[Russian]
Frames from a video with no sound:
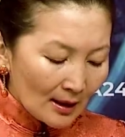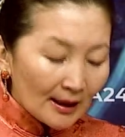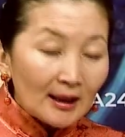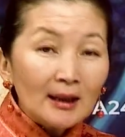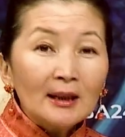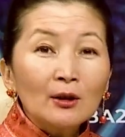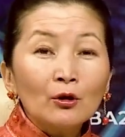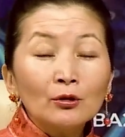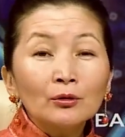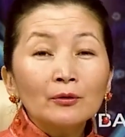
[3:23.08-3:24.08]
И
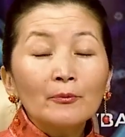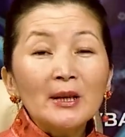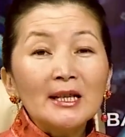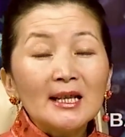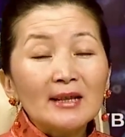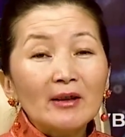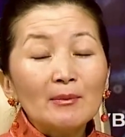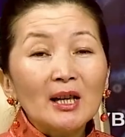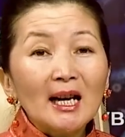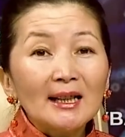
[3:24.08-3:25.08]
он вместе со
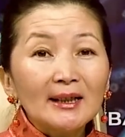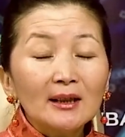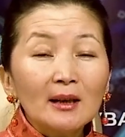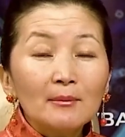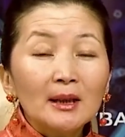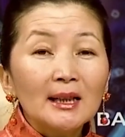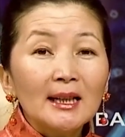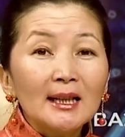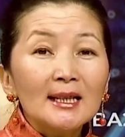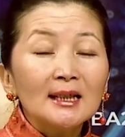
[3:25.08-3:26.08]
своими коллегами
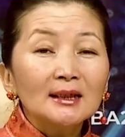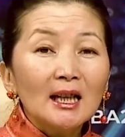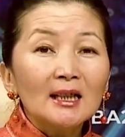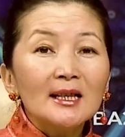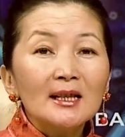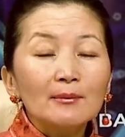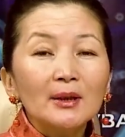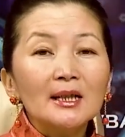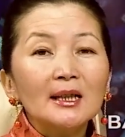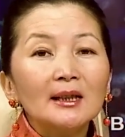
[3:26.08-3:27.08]
из
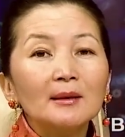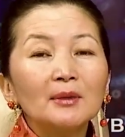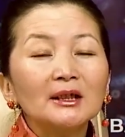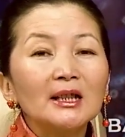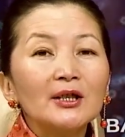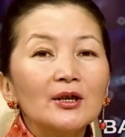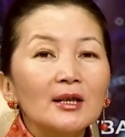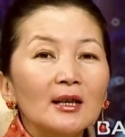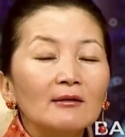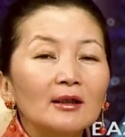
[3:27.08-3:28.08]
Центрально-Сибирской
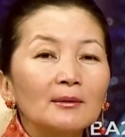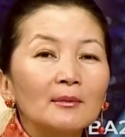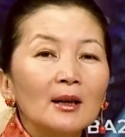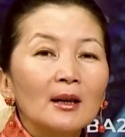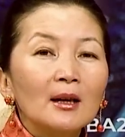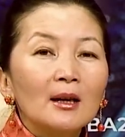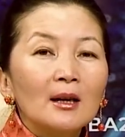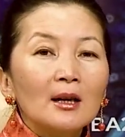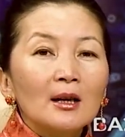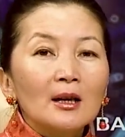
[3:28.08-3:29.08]
ботанического
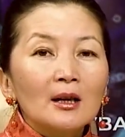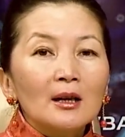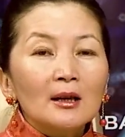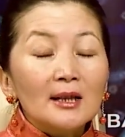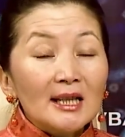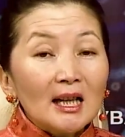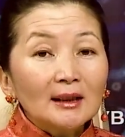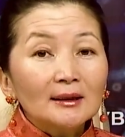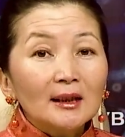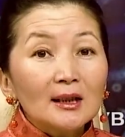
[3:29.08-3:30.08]

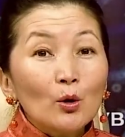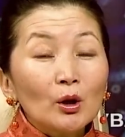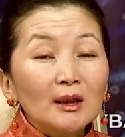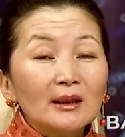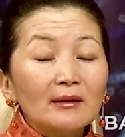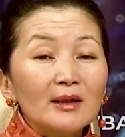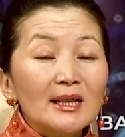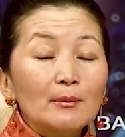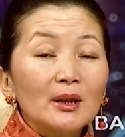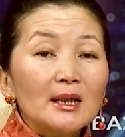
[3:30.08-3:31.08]
САДа города
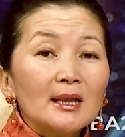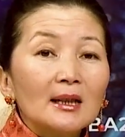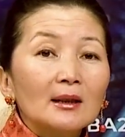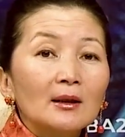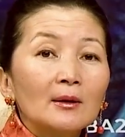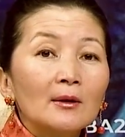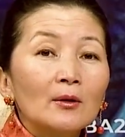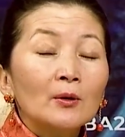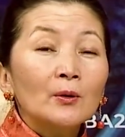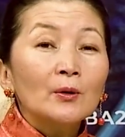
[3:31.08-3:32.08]
Новосибирска.
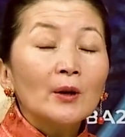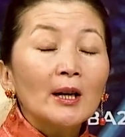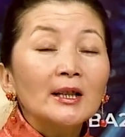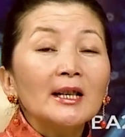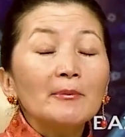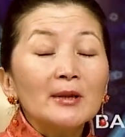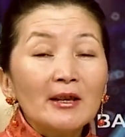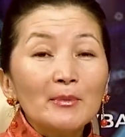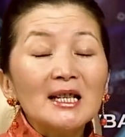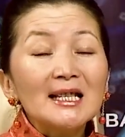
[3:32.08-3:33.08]
Они
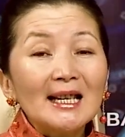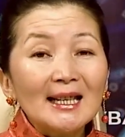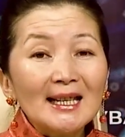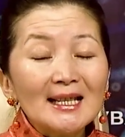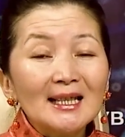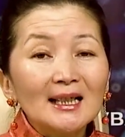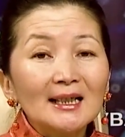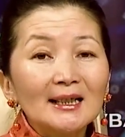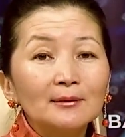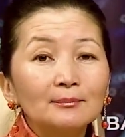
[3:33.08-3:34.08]
совместно
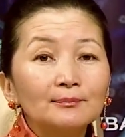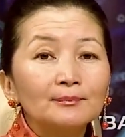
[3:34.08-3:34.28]
издали